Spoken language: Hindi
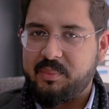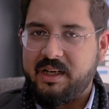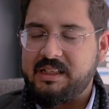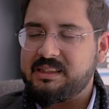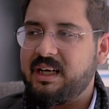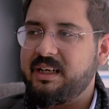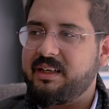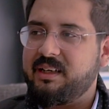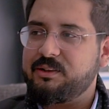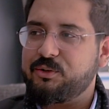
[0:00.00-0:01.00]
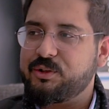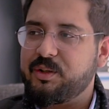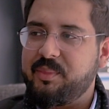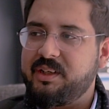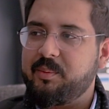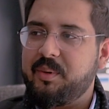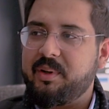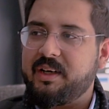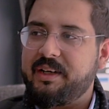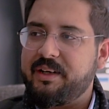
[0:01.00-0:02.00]
बड़ा आसान है ना सोशल मीडिया पे
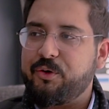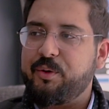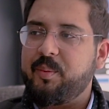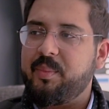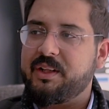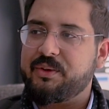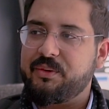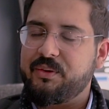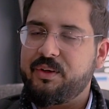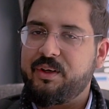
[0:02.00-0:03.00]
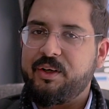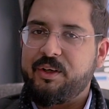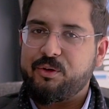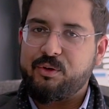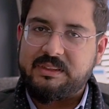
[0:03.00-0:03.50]
पकड़ना कोई भी बात को तो